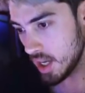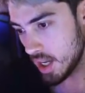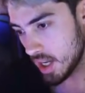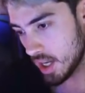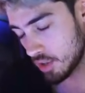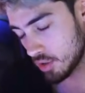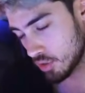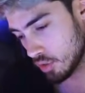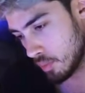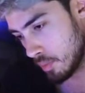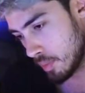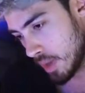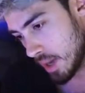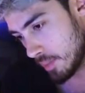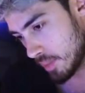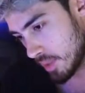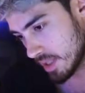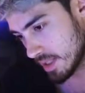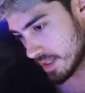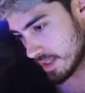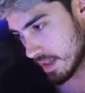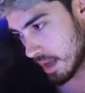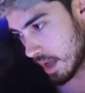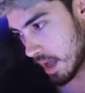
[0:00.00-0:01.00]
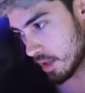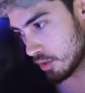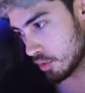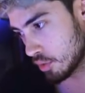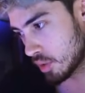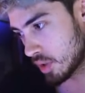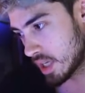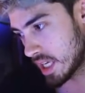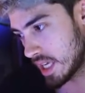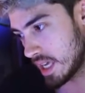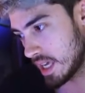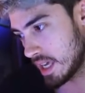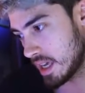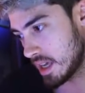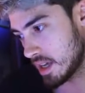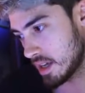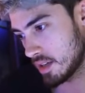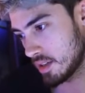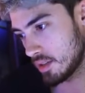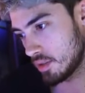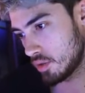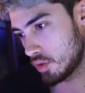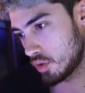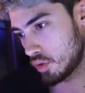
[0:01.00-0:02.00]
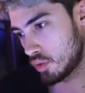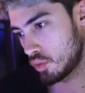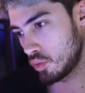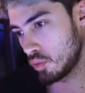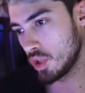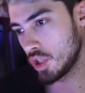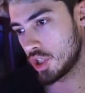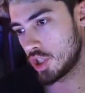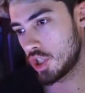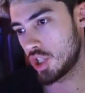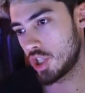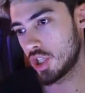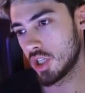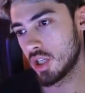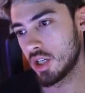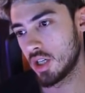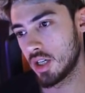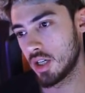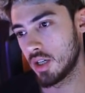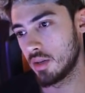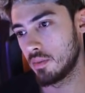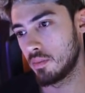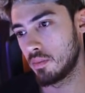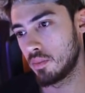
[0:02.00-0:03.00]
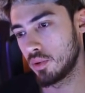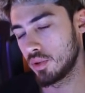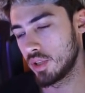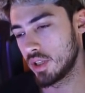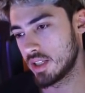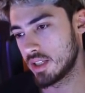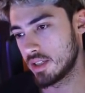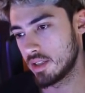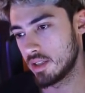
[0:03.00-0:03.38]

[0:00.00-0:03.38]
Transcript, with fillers: e non ho mai pensato che Twitch eh, potesse